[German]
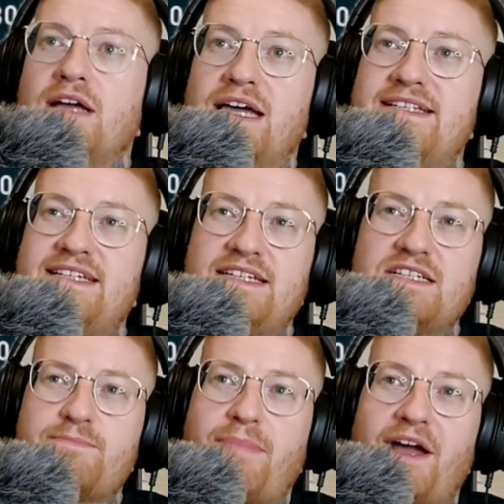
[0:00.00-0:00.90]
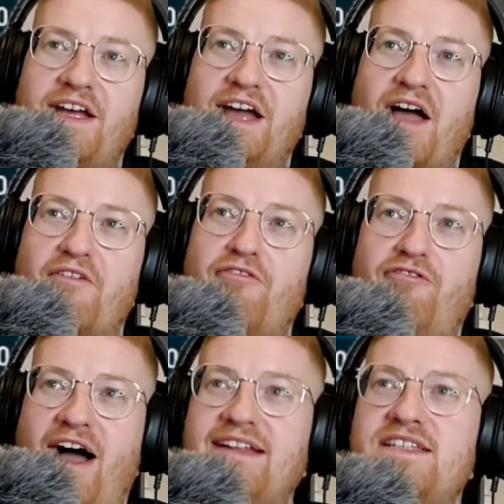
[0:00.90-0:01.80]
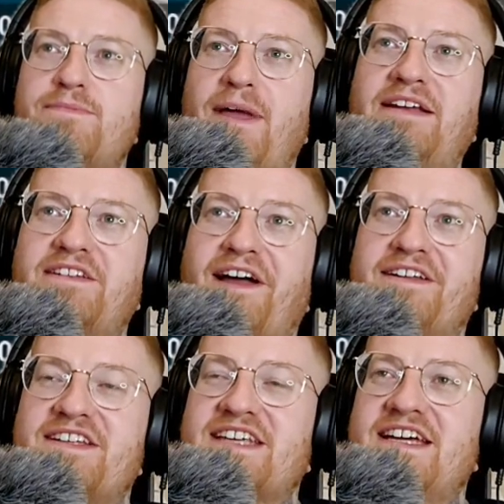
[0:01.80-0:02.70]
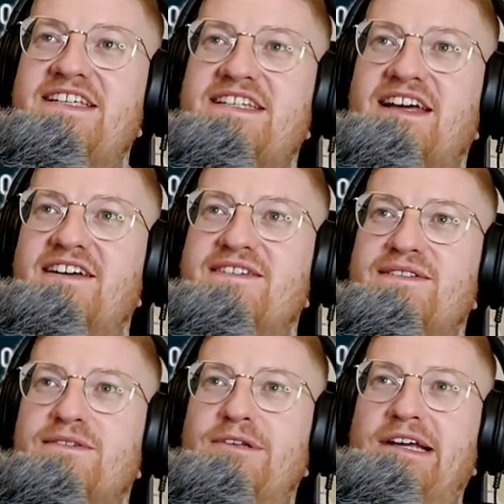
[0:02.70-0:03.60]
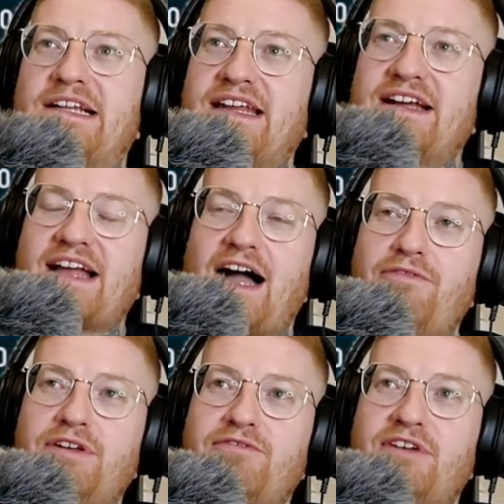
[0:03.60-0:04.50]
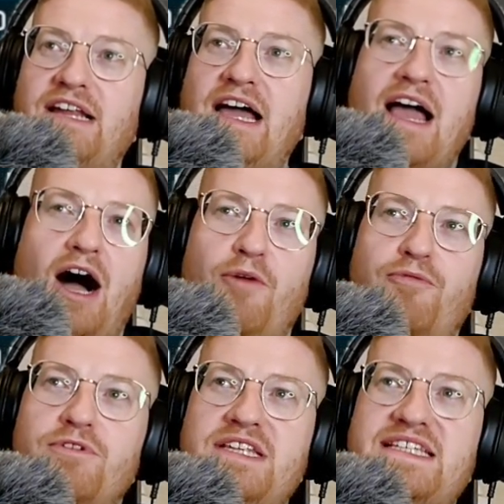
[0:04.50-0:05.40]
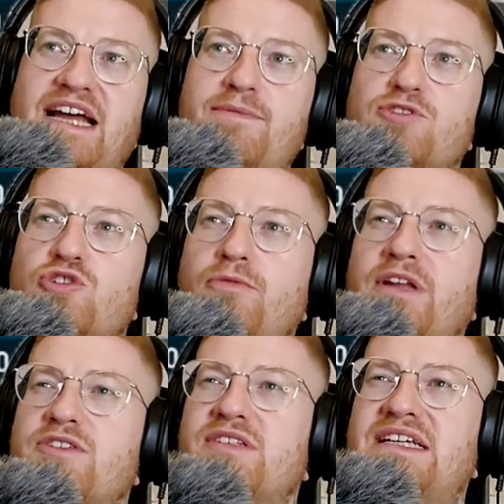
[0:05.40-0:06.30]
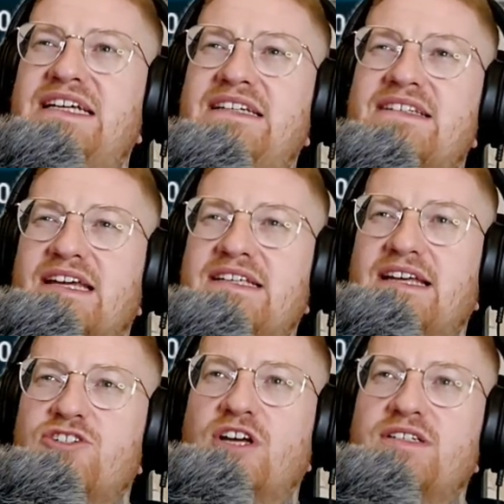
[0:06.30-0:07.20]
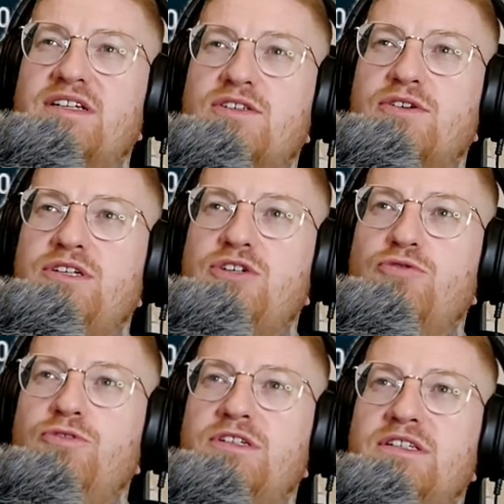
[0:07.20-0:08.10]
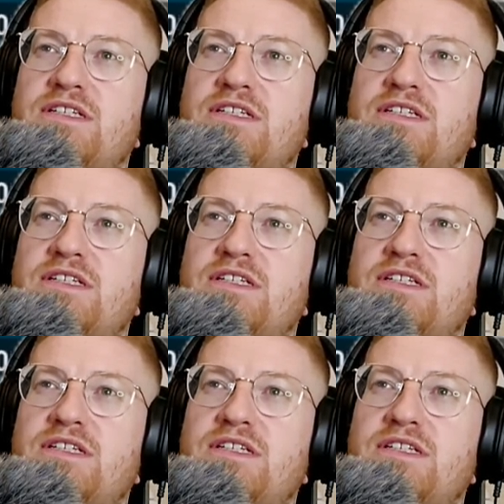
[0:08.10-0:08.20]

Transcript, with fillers: Äh, seht ihr das bei äh, Van Spector, das S, da ist ein äh, kleiner Grafikfehler, obwohl ich es gar nicht mal so schlimm finde. Also die kriegen das S anscheinend nicht so richtig gut hin.